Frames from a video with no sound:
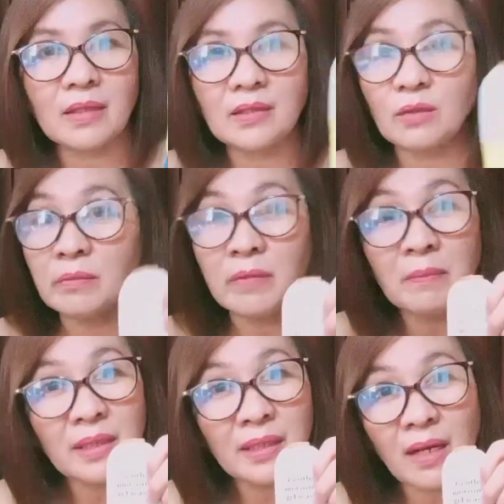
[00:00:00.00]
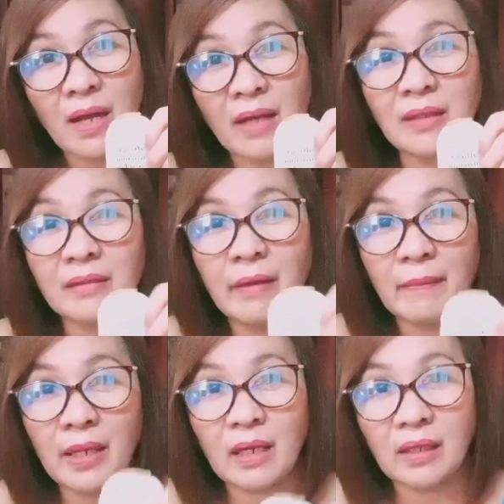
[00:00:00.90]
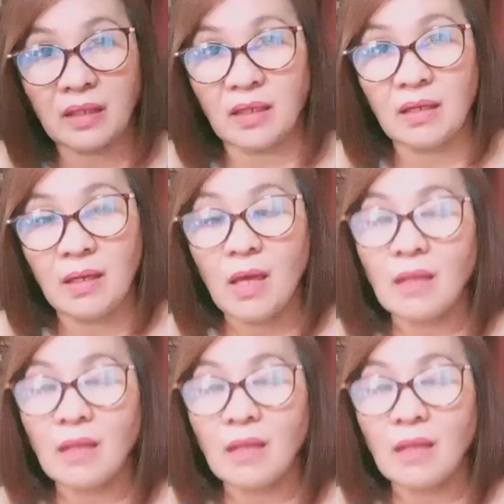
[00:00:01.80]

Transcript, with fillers: Kasi kung bibili ka kaagad ng malaki,